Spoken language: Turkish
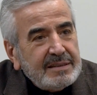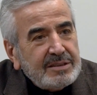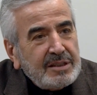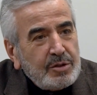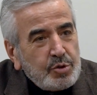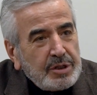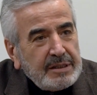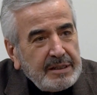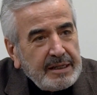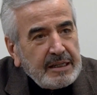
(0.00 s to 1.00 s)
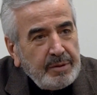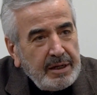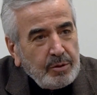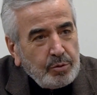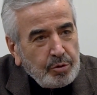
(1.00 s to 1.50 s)
insan üzerinde
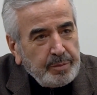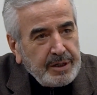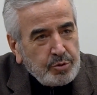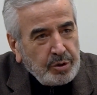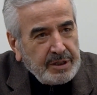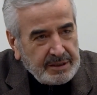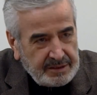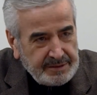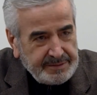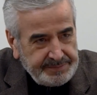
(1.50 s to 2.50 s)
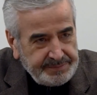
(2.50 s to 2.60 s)
egemenlik kurmaya çok yatkın.